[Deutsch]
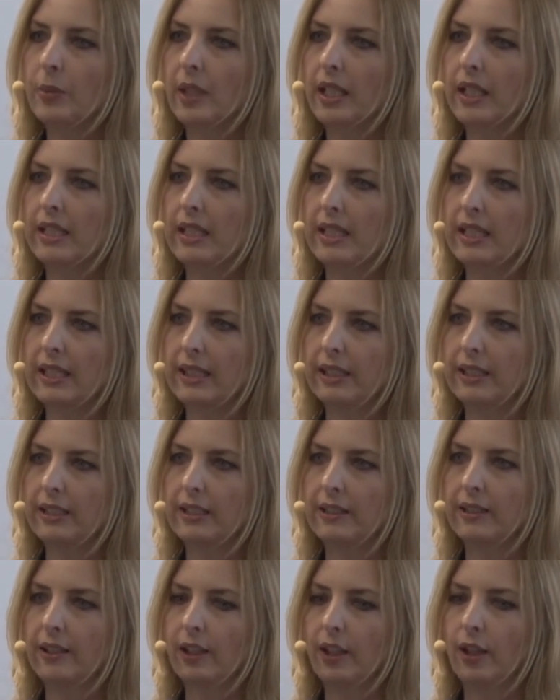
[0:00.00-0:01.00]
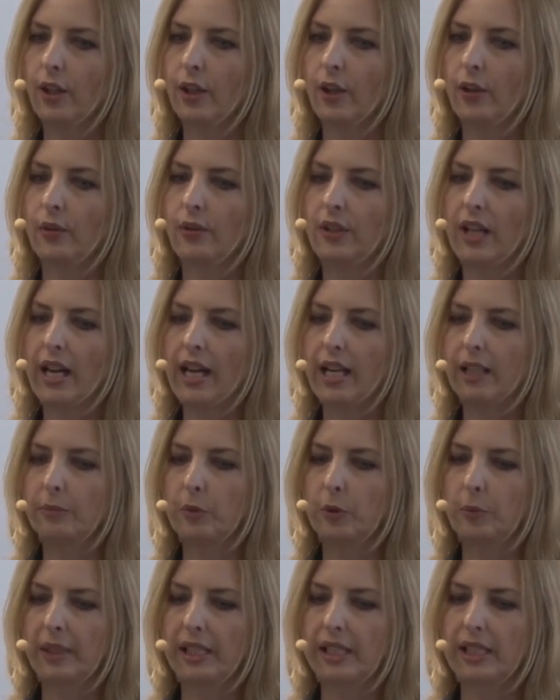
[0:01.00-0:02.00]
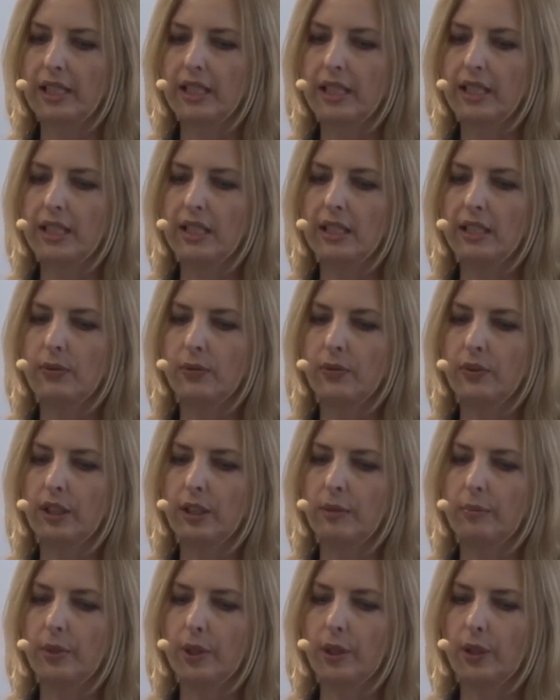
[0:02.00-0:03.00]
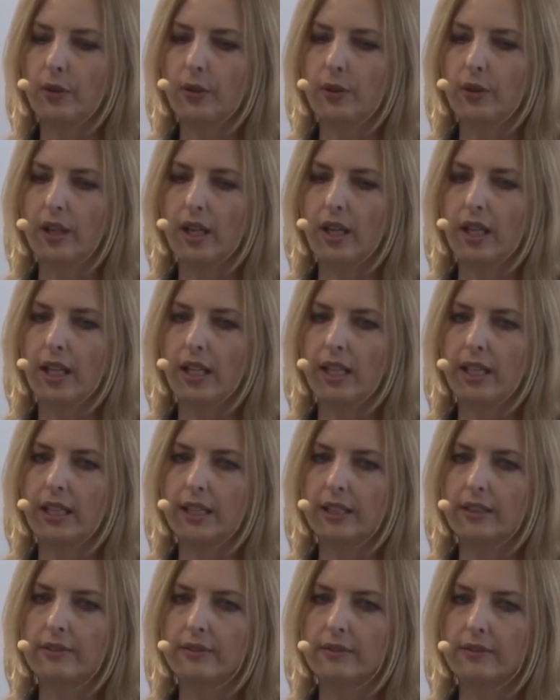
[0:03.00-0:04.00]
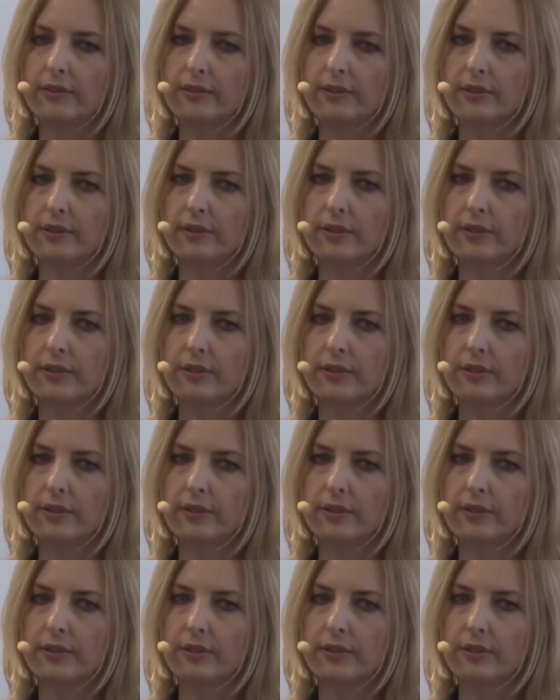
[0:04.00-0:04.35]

bei sich und atmen mal tief in den Bauch ein